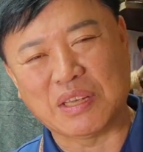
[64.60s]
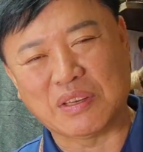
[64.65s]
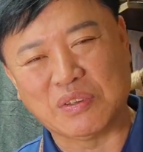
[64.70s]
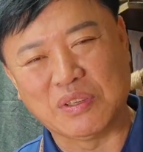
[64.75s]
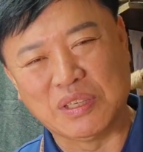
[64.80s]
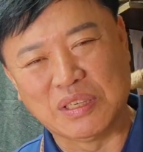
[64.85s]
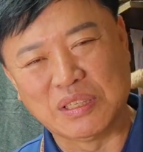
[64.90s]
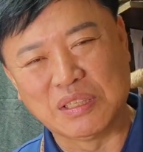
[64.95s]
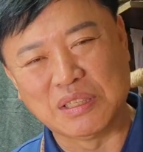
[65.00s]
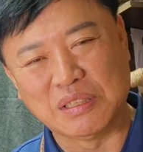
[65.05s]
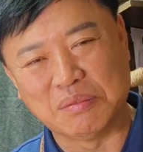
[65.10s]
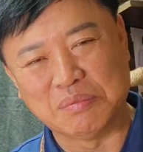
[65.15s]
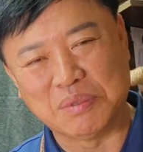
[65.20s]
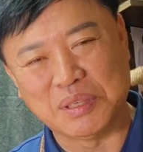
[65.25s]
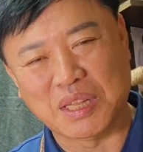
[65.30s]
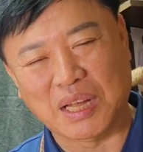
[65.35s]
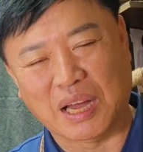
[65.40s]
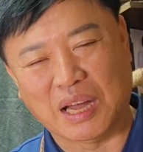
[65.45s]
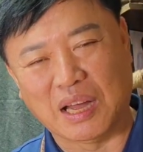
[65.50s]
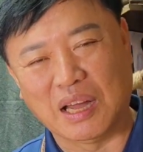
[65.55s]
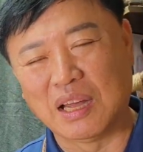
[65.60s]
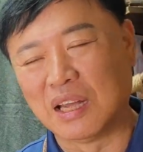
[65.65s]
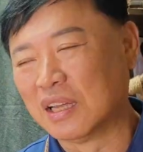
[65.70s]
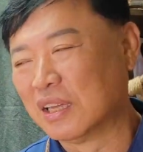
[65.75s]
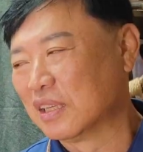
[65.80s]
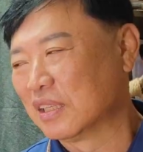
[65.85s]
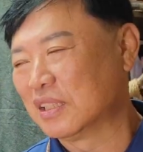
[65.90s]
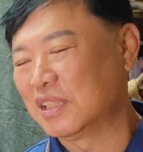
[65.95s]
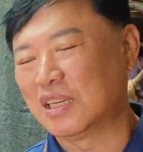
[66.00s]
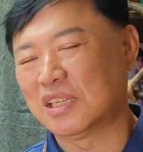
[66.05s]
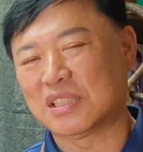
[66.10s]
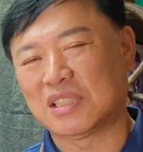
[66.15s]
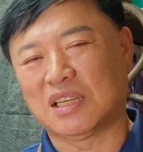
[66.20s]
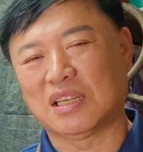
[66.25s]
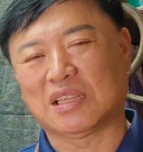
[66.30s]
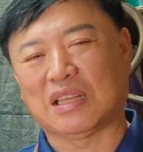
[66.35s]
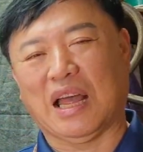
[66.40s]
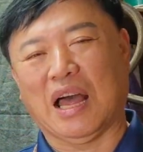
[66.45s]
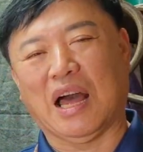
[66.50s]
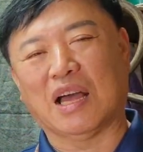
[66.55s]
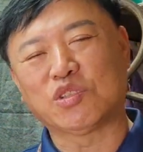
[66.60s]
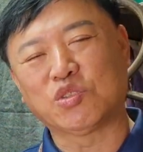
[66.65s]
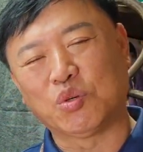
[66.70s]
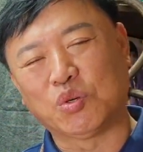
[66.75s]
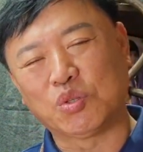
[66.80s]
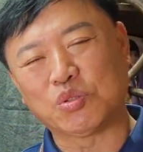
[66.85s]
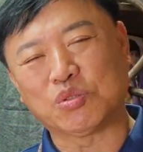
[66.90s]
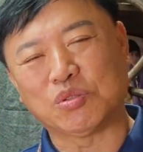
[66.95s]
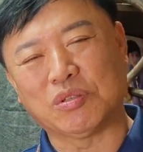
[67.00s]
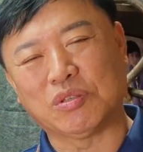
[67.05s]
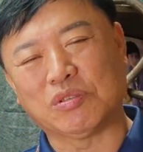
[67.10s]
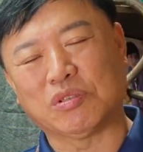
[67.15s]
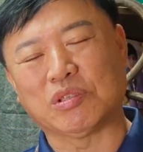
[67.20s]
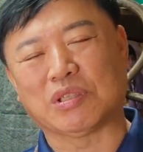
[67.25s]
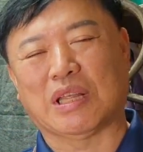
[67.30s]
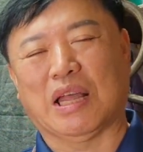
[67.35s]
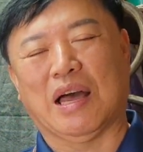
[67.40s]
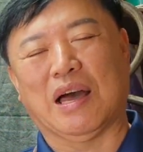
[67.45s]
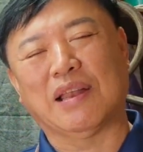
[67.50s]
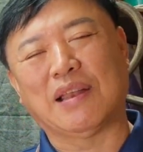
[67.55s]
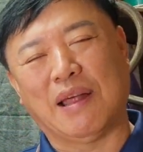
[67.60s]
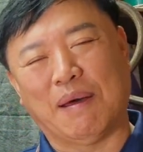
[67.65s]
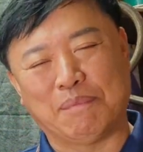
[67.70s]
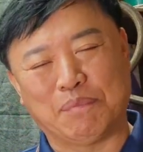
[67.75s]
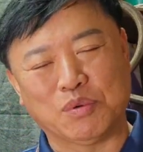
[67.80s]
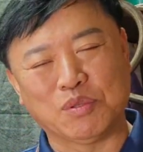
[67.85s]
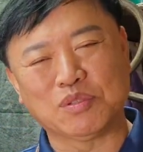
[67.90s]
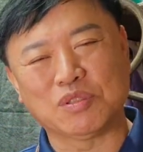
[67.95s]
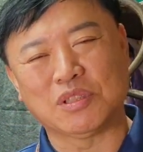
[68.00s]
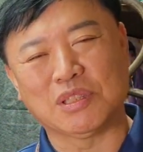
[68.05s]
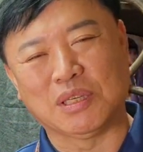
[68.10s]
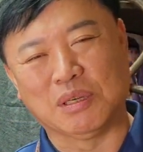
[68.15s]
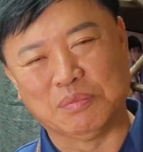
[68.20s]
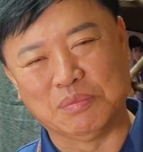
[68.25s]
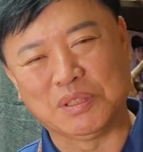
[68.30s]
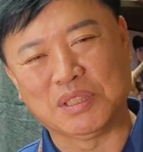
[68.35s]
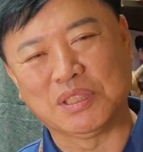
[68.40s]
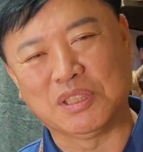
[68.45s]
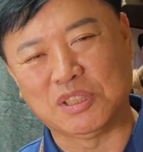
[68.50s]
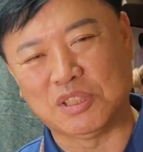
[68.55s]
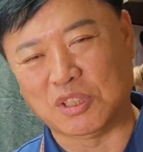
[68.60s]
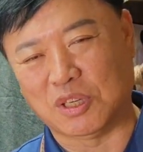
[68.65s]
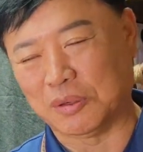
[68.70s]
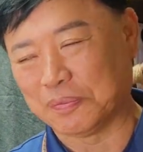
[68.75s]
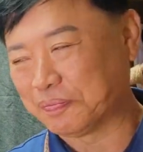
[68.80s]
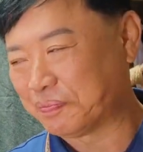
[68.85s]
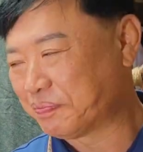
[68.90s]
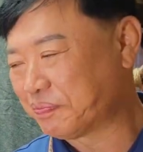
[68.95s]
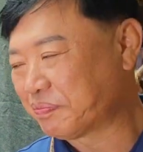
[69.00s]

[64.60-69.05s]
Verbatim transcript: 있고 이런 겁니다. 그래서 다 좋을 수도 없고 다 나쁠 수도 없는 거죠.